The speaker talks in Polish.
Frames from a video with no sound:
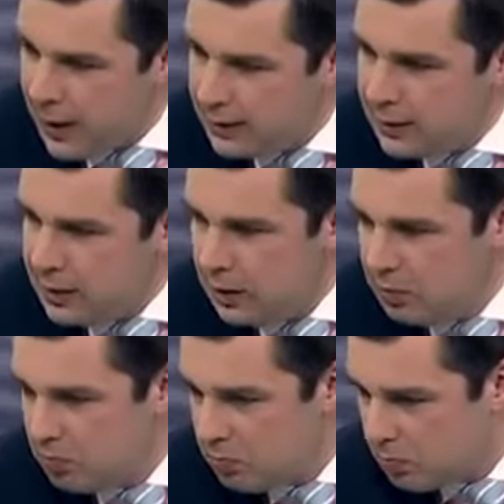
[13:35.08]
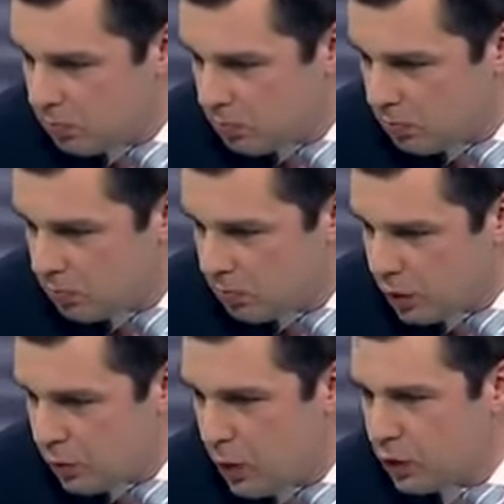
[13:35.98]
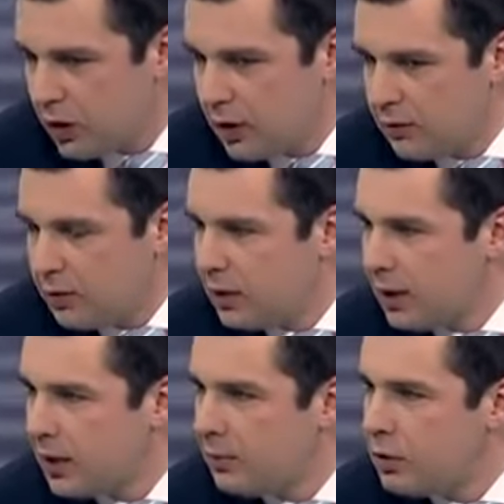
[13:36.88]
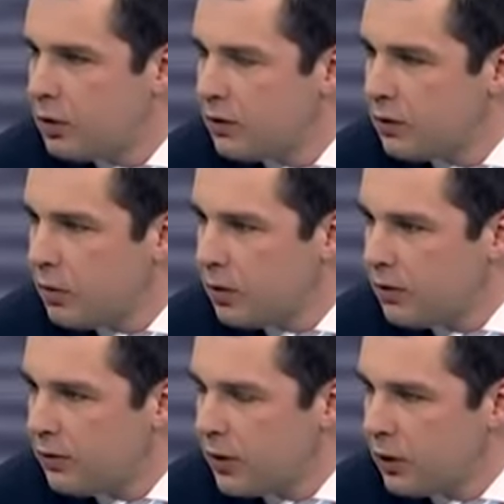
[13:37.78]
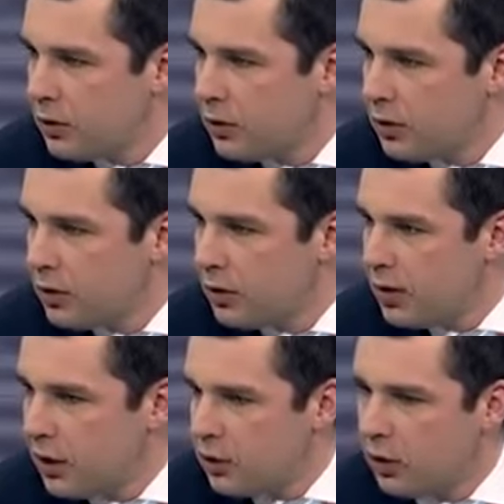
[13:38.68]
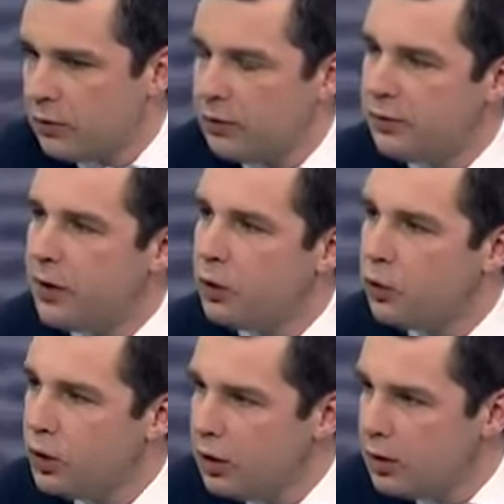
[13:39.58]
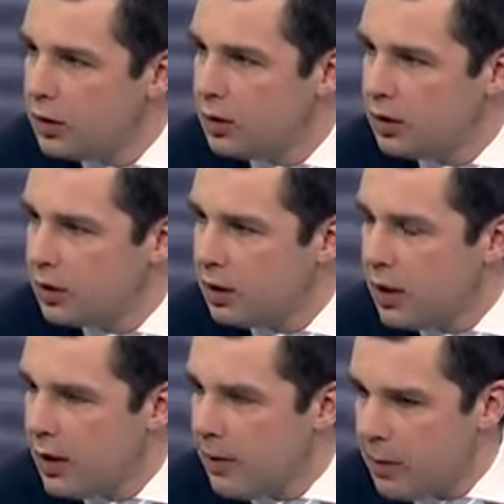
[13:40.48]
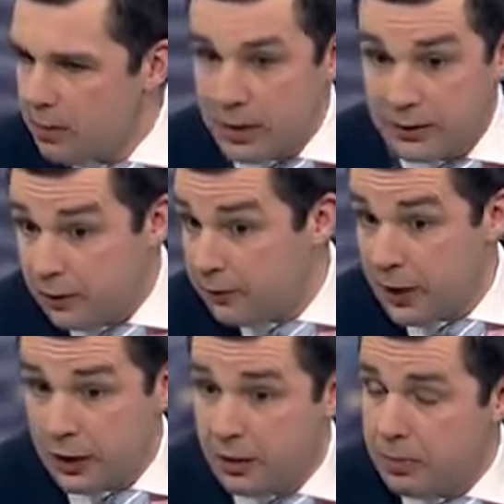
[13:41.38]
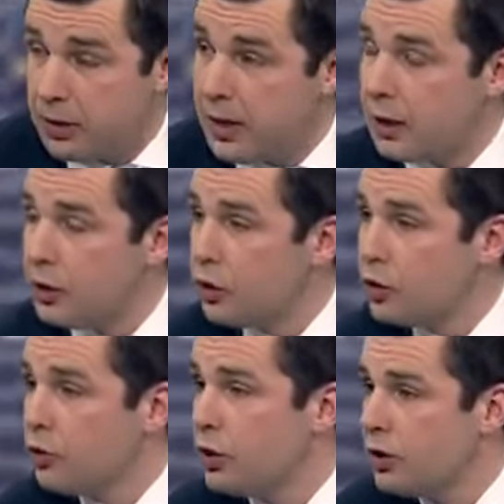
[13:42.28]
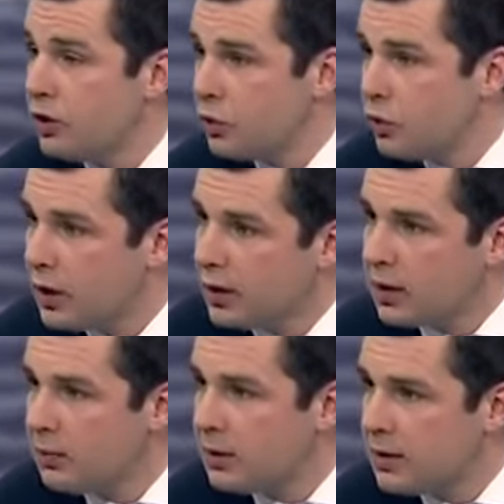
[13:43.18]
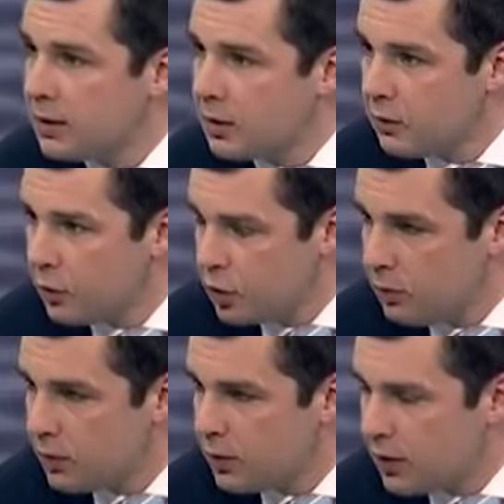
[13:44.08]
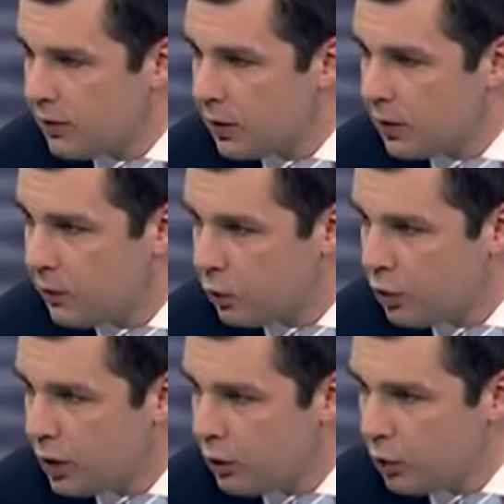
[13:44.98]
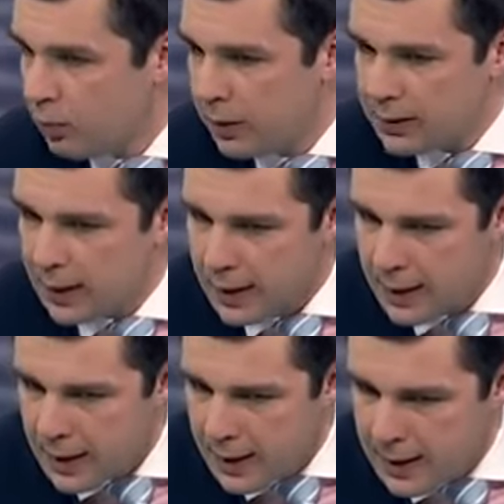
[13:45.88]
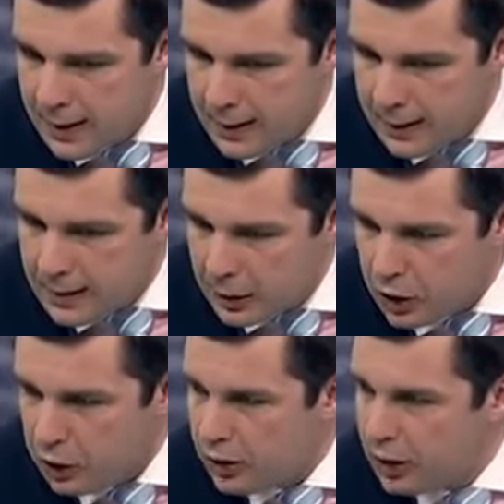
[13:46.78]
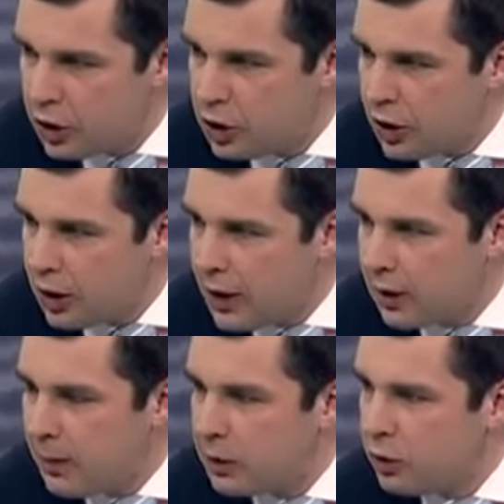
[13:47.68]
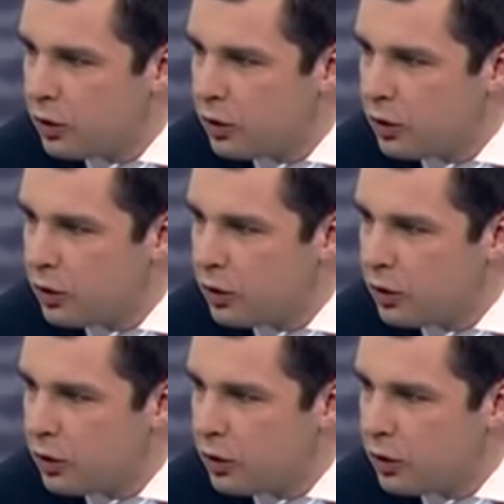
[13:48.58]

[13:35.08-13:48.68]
Francji być może wygra najbliższe wybory Front e, Narodowy. W wielu innych e, państwach, w Wielkiej Brytanii toczą się dyskusje na temat sensowności pozostawania w Unii Europejskiej. Dlaczego tak się dzieje? Jak pan